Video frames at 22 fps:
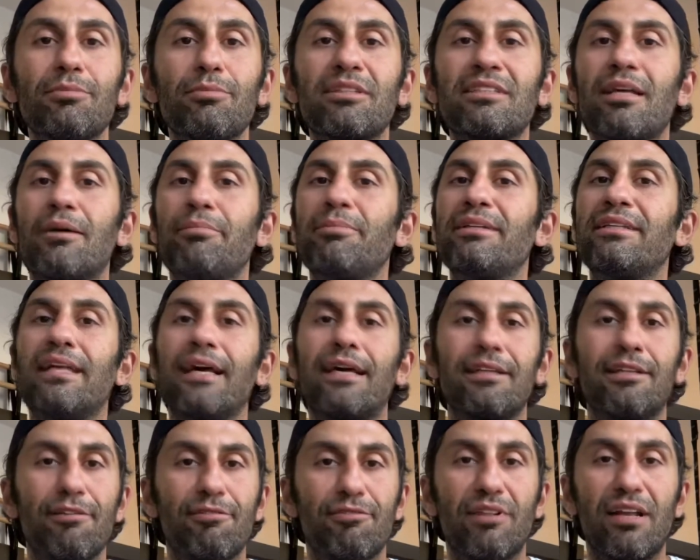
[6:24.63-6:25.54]
Mesela bir
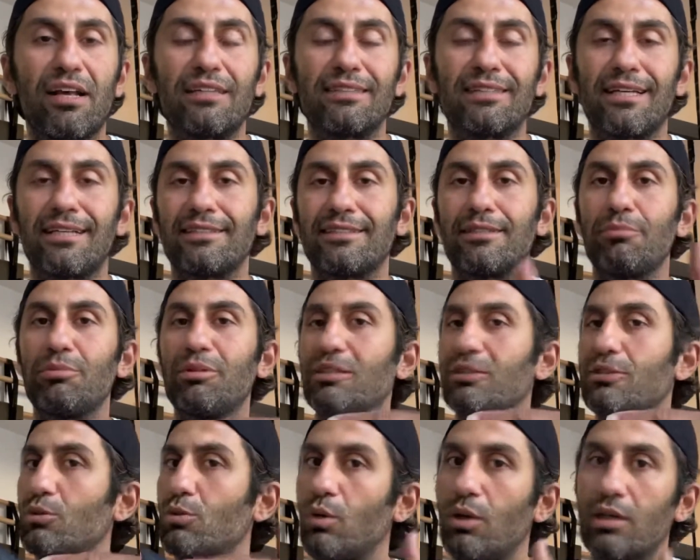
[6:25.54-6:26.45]
deadlift egzersizinde, bir
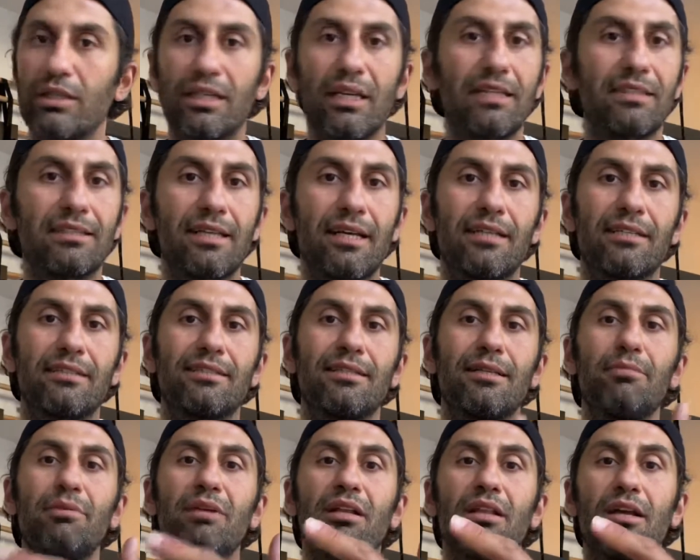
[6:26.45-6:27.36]
squat
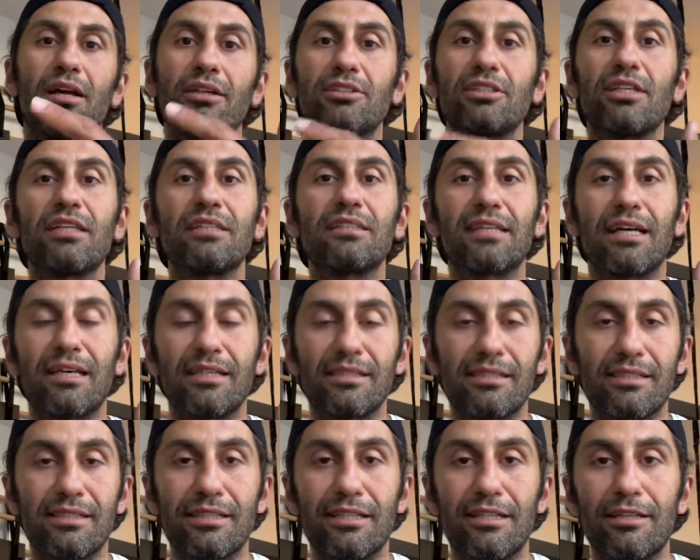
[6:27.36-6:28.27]
egzersizinde, bir lunge
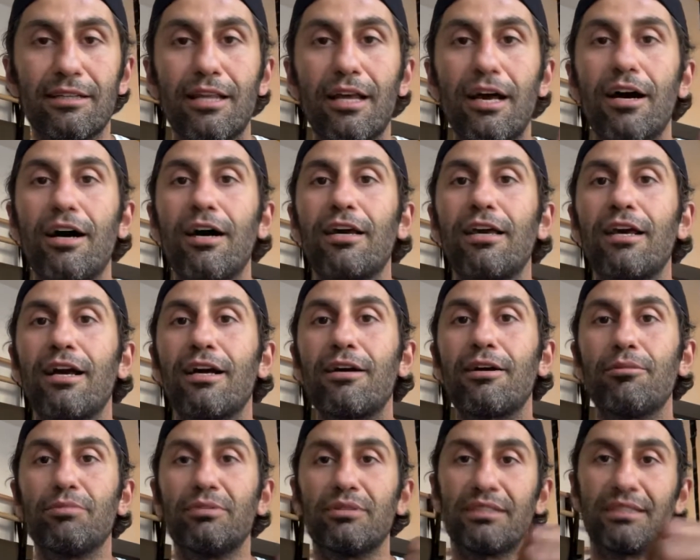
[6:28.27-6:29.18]
egzersizinde
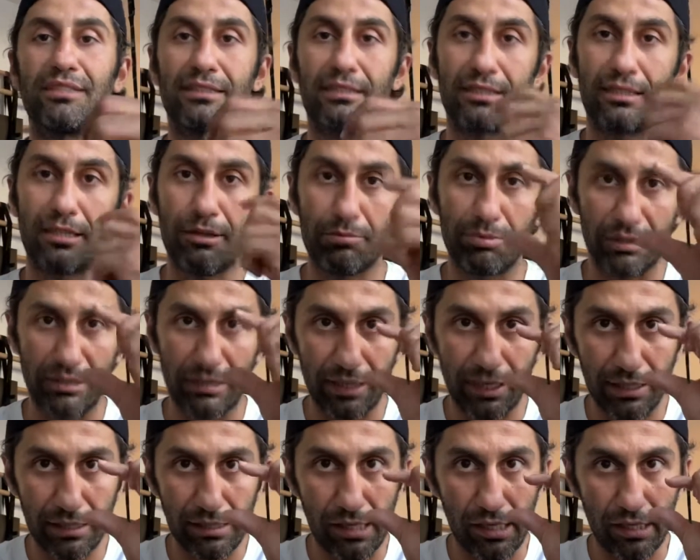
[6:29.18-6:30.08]
ayakkabınızın tabanı
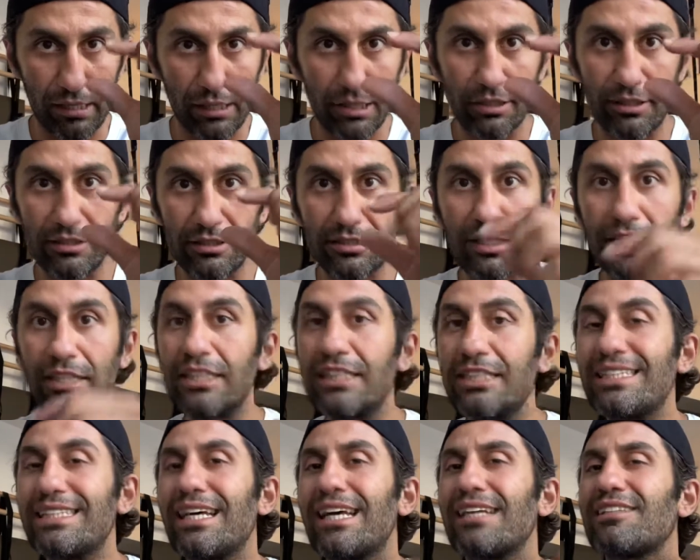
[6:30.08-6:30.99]
ne kadar kalınsa
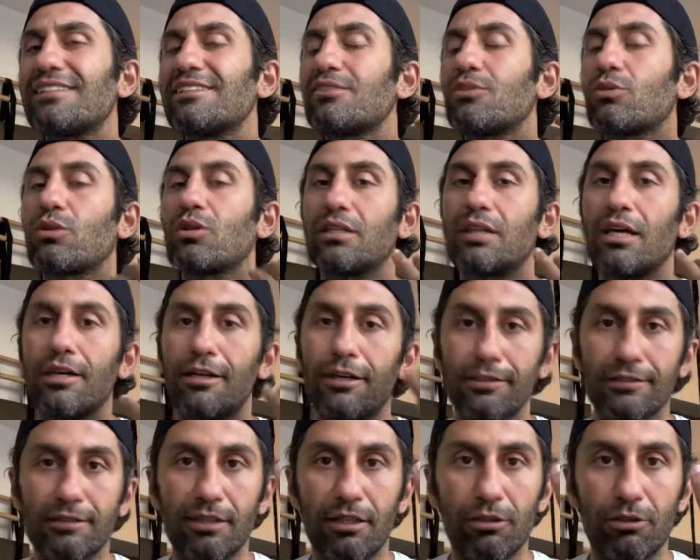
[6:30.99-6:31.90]
hissiyatınız o kadar
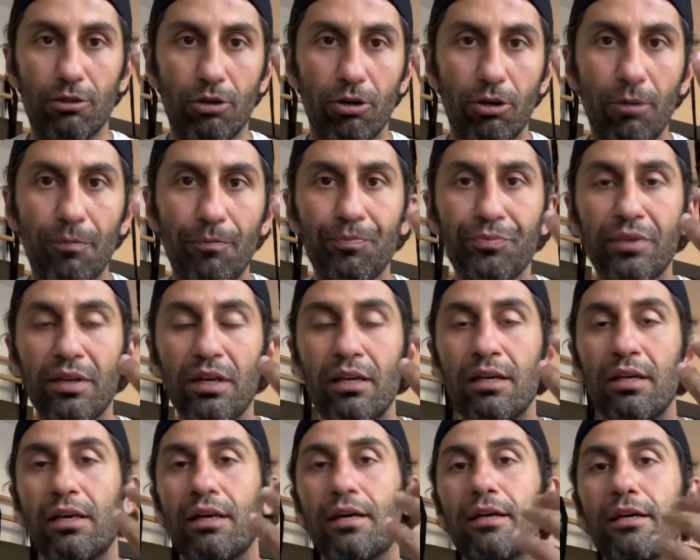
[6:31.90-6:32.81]
azalıyor
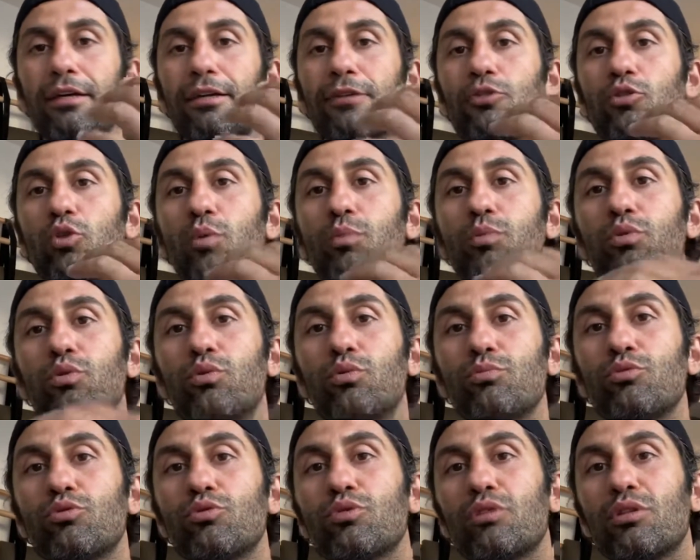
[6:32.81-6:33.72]
e,
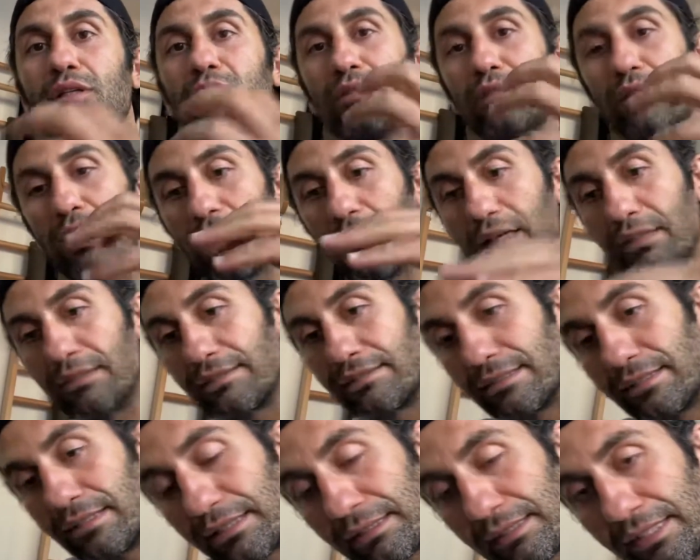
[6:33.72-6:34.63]
topuğumuzun
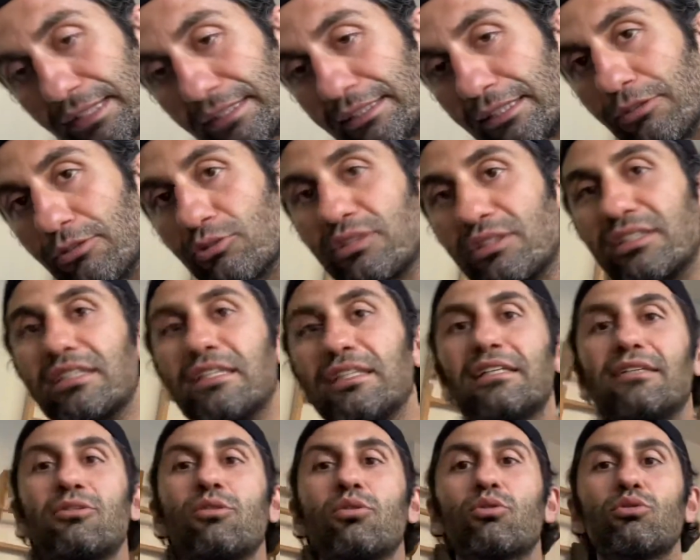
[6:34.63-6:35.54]
altından geçen
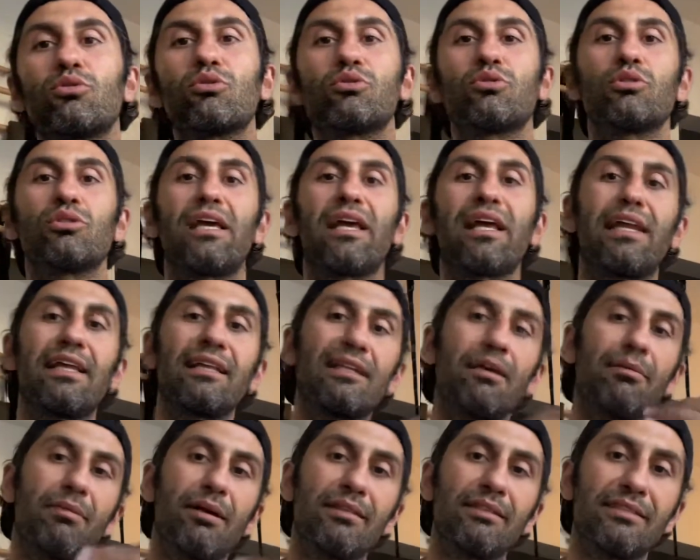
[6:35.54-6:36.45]
sinir dokusu yere
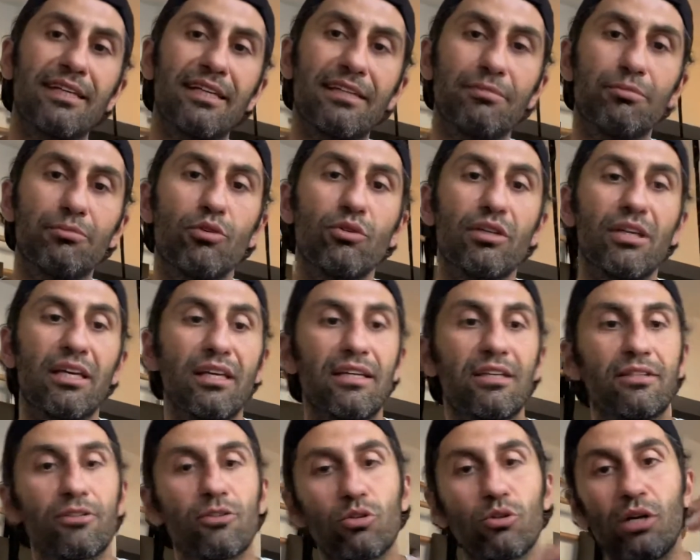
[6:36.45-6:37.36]
temas etmiyor.
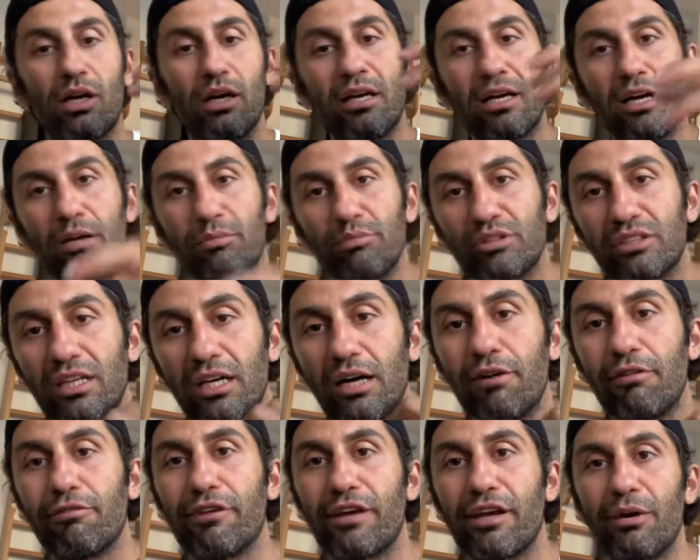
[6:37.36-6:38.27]
Yeri çok ayağımız
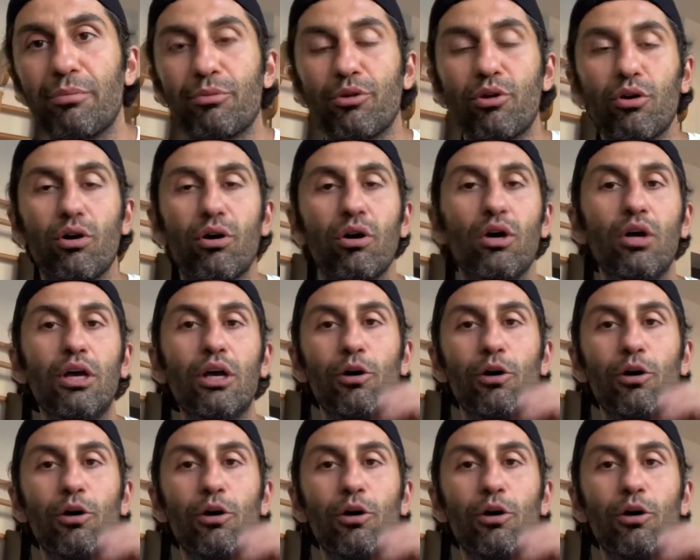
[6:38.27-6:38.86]
kavrayamıyor.